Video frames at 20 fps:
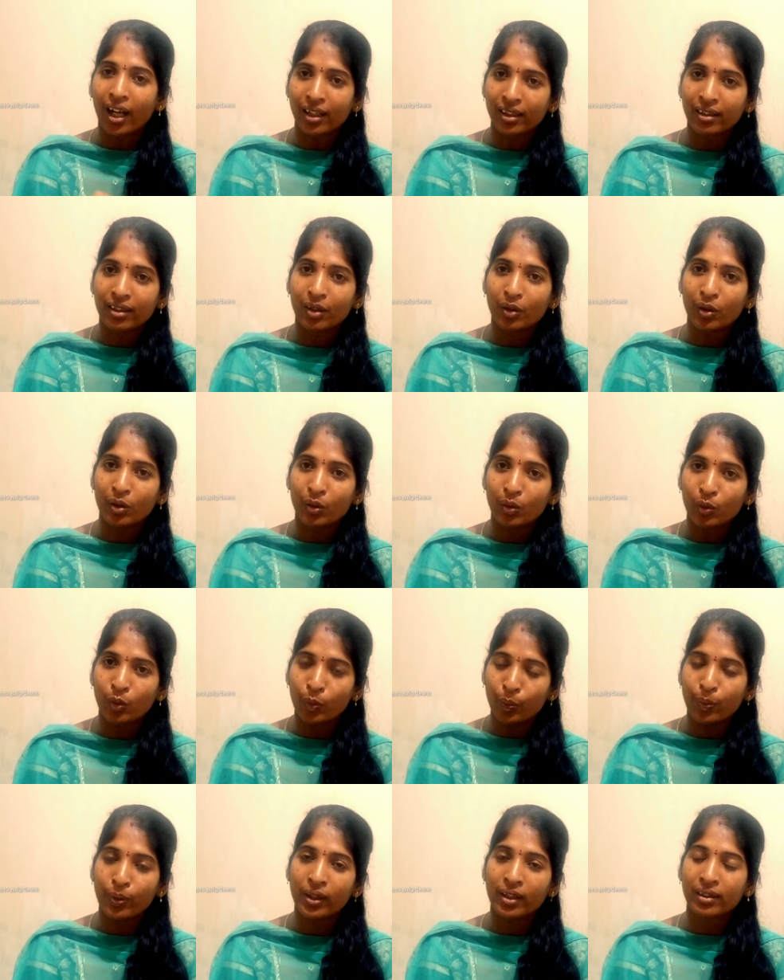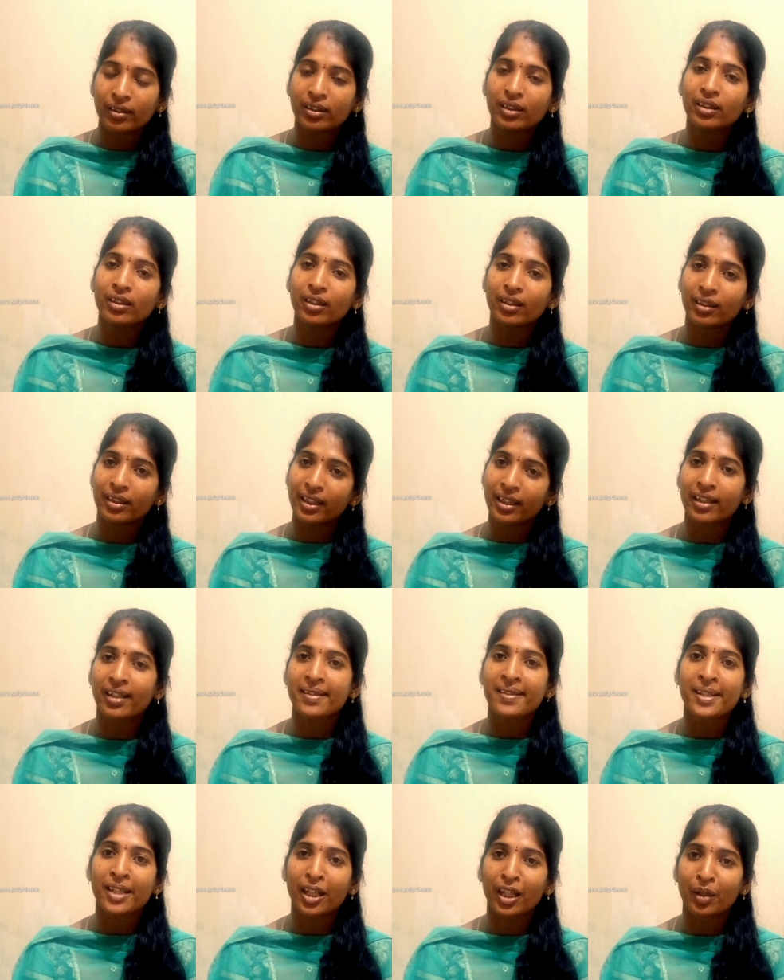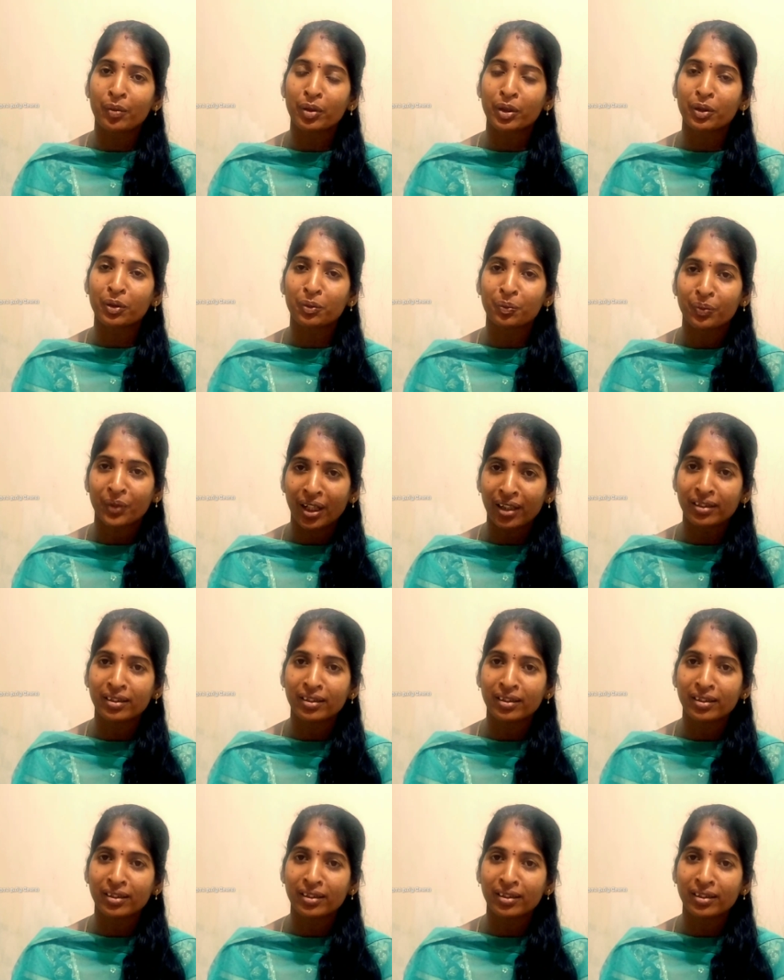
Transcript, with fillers: அந்த உப்பில் வந்து நீர் கசிய ஆரம்பிக்கும்